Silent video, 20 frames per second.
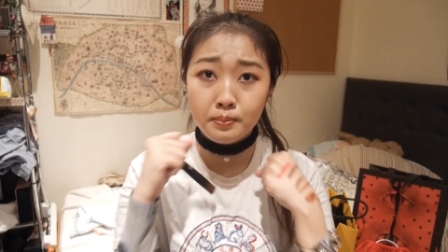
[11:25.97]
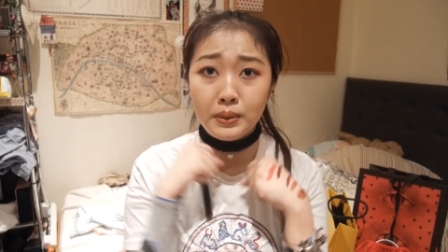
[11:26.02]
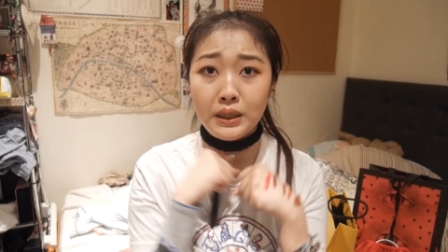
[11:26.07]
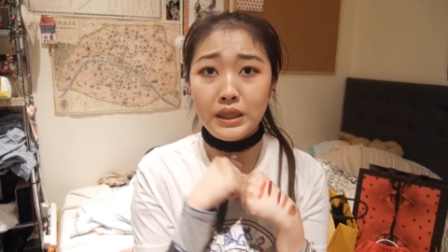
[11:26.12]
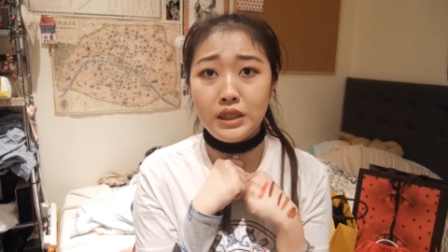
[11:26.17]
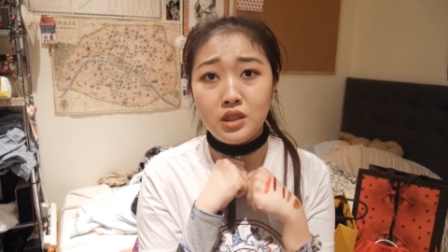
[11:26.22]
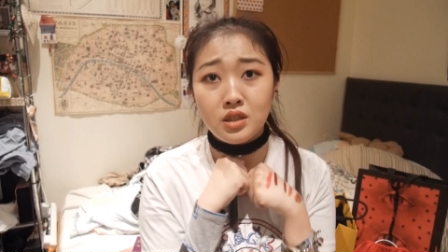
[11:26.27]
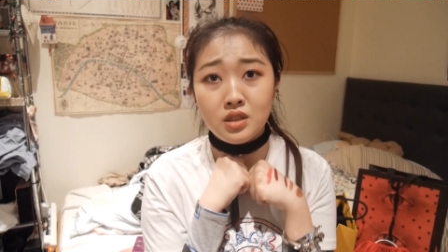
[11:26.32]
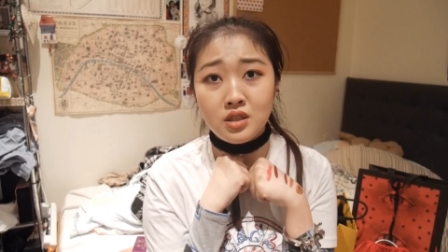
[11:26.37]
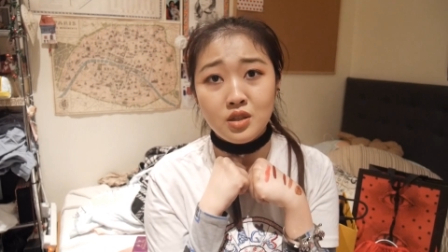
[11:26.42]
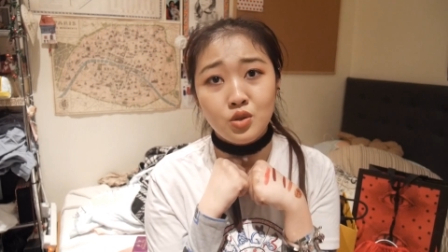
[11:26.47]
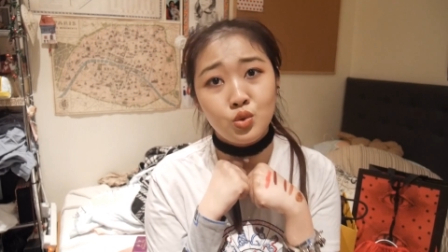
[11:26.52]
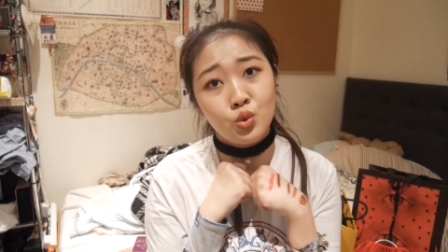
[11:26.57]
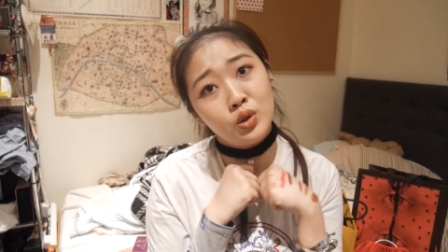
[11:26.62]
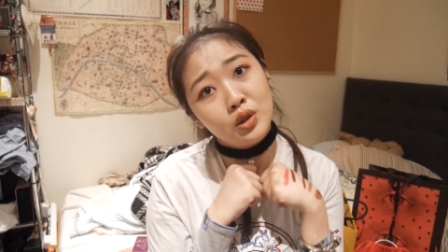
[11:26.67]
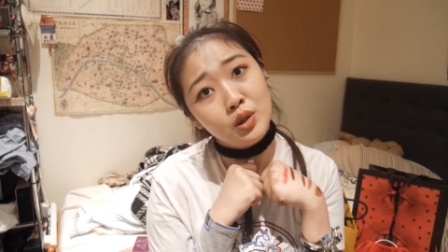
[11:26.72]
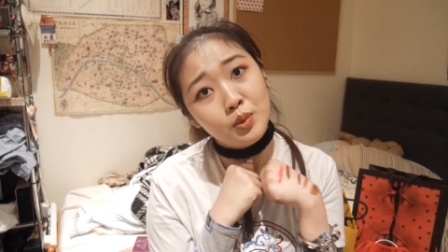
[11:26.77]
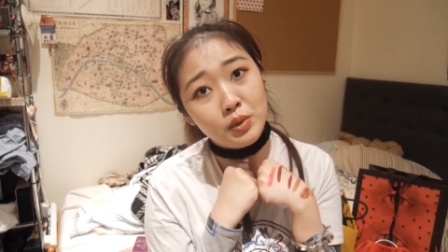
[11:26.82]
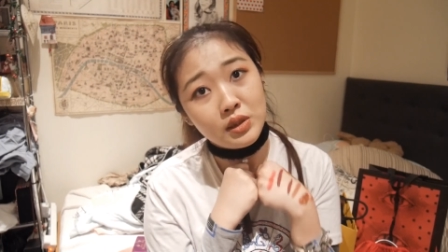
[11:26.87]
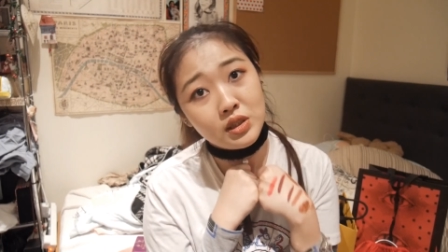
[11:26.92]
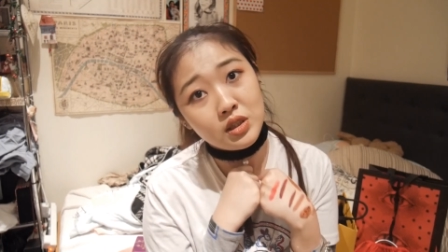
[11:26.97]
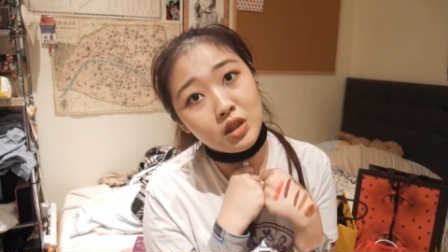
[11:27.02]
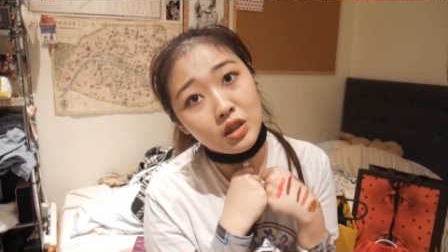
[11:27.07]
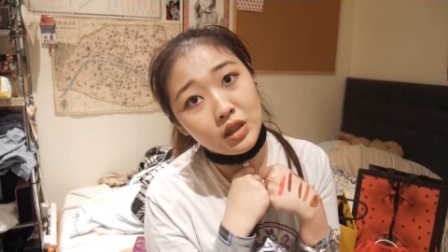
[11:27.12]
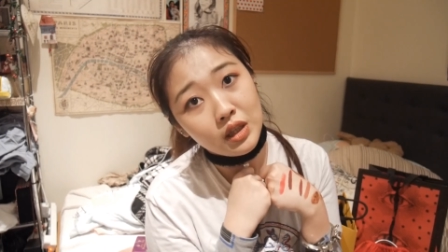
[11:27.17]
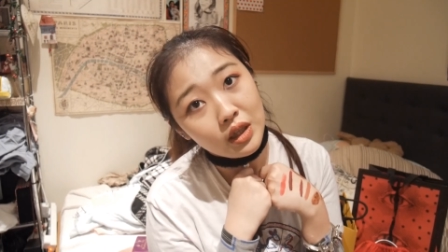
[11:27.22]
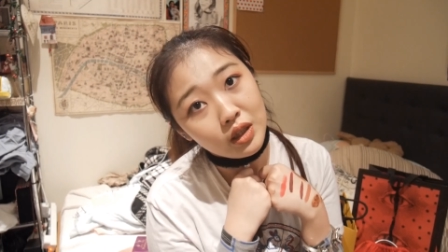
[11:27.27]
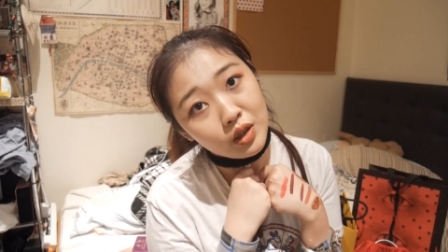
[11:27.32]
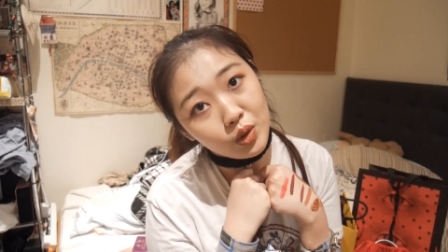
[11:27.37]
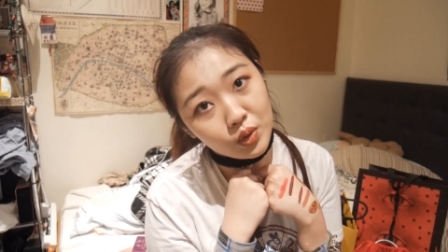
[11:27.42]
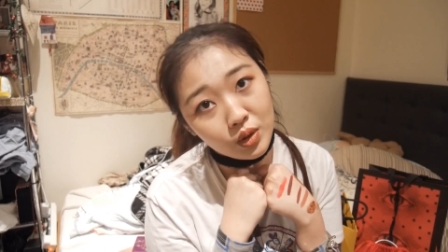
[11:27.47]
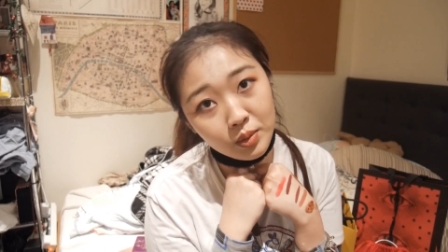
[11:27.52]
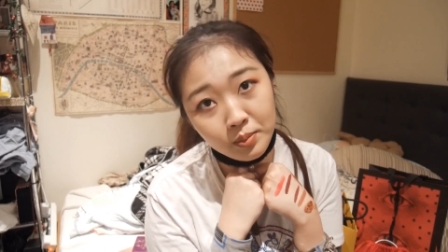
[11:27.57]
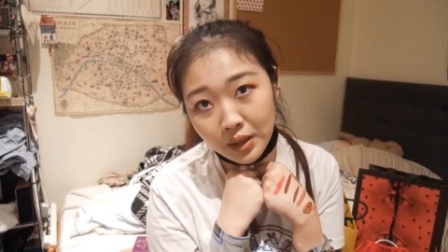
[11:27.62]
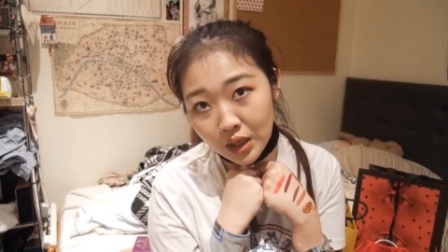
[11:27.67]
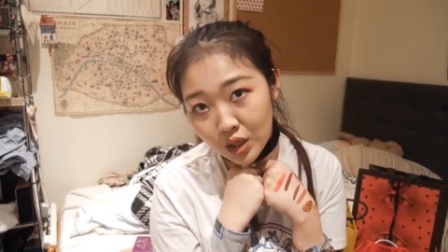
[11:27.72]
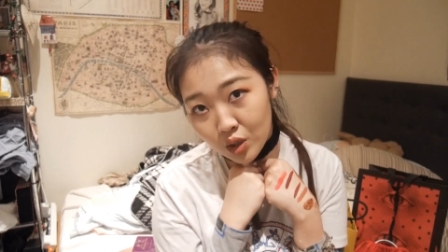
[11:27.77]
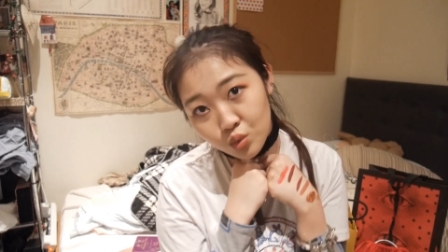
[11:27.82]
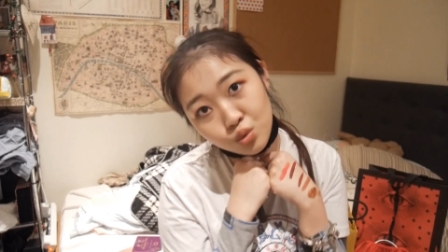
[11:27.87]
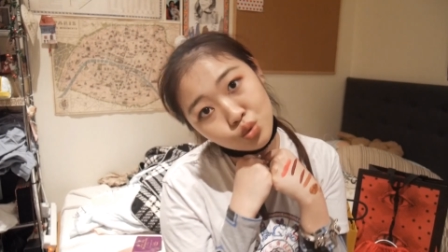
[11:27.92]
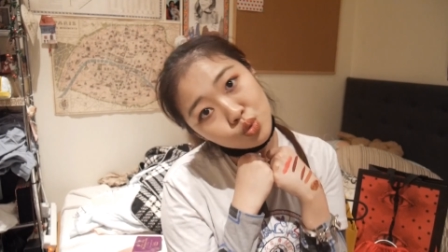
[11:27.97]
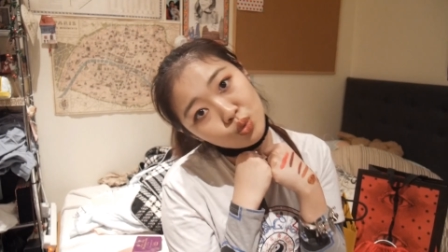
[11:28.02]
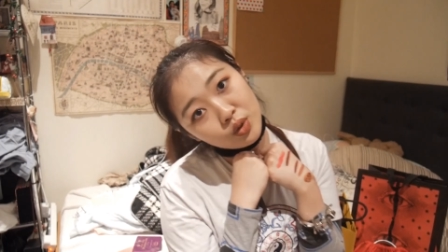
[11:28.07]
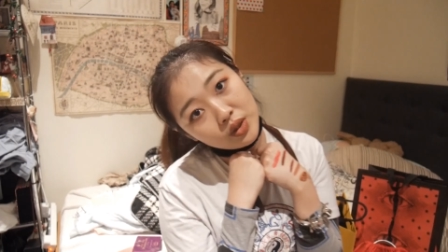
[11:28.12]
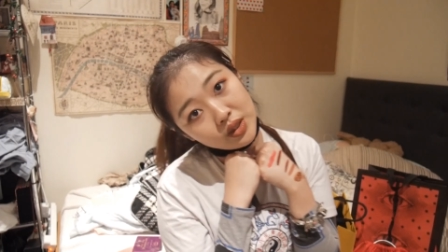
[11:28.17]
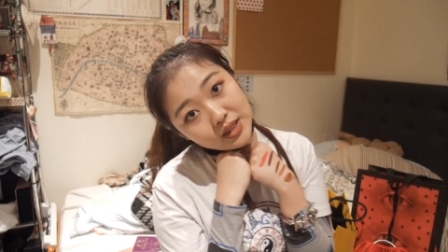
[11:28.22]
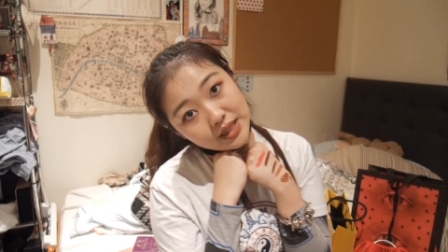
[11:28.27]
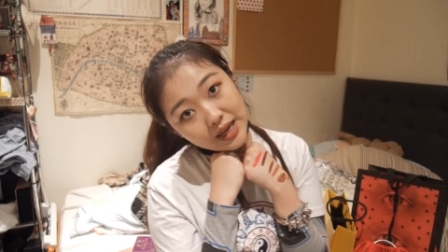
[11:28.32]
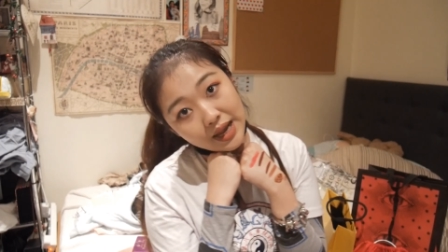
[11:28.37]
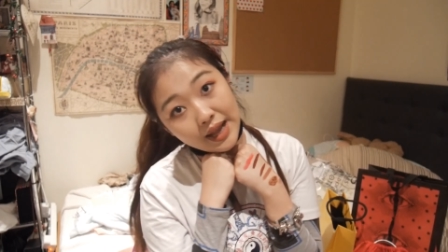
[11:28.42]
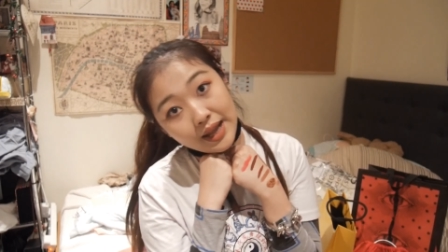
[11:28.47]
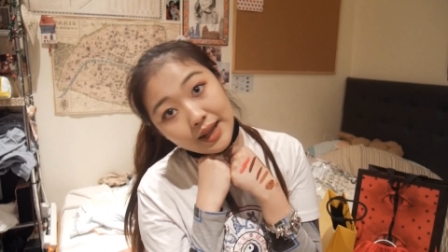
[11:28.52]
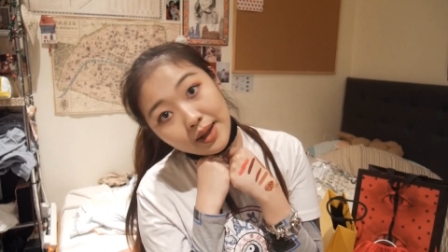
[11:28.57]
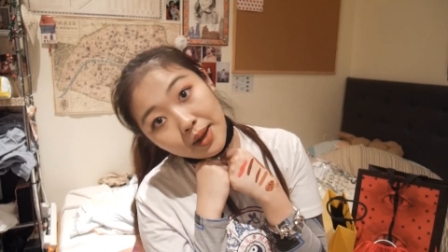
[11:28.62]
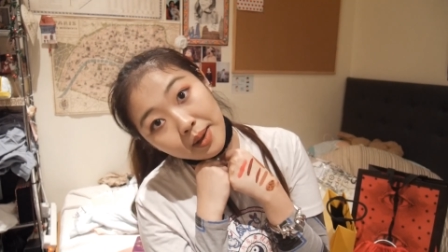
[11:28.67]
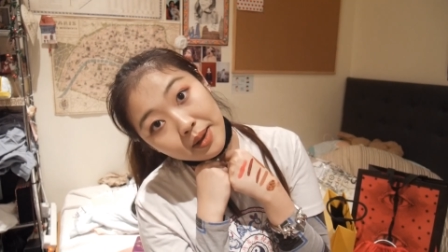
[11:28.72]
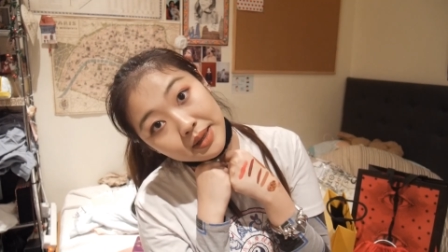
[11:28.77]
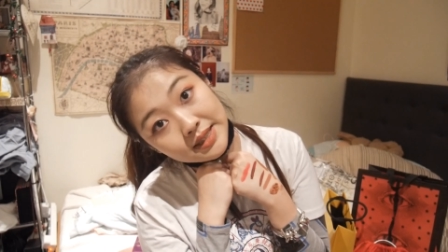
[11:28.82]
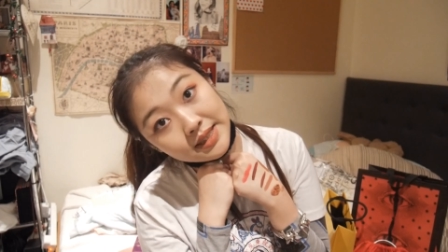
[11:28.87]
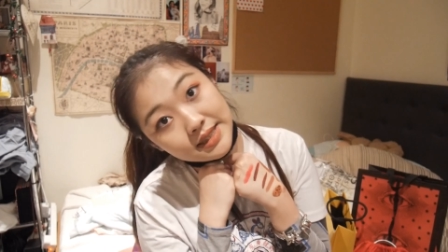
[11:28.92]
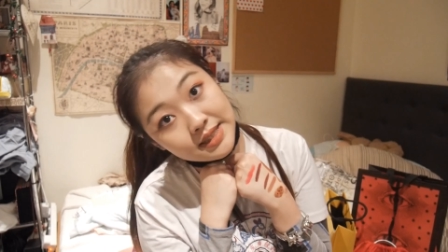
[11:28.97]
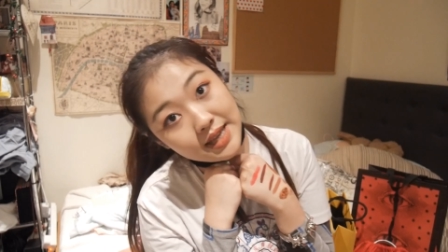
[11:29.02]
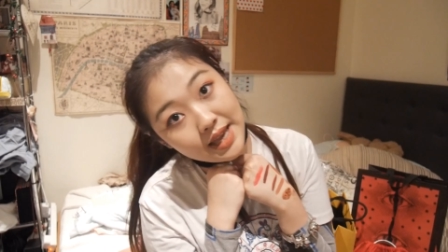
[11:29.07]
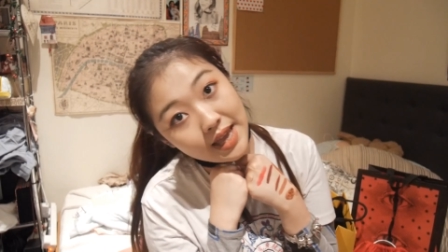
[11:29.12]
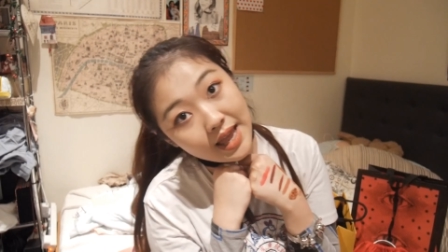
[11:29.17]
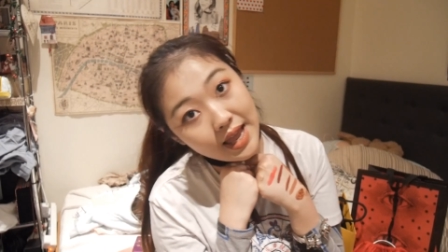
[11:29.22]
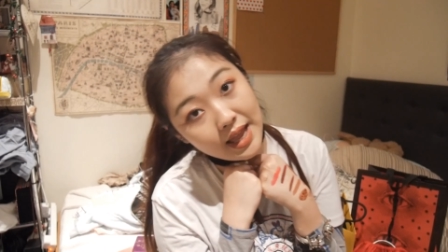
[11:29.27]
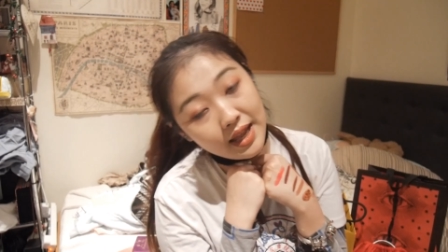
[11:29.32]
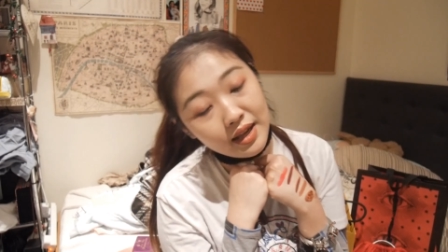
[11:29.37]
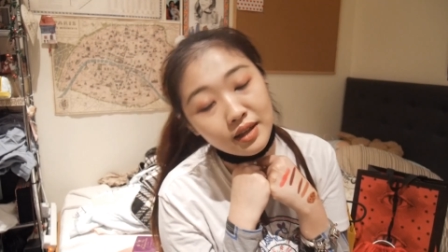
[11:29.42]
Please，如果你们知道哪里有的话，告诉我一下，谢谢。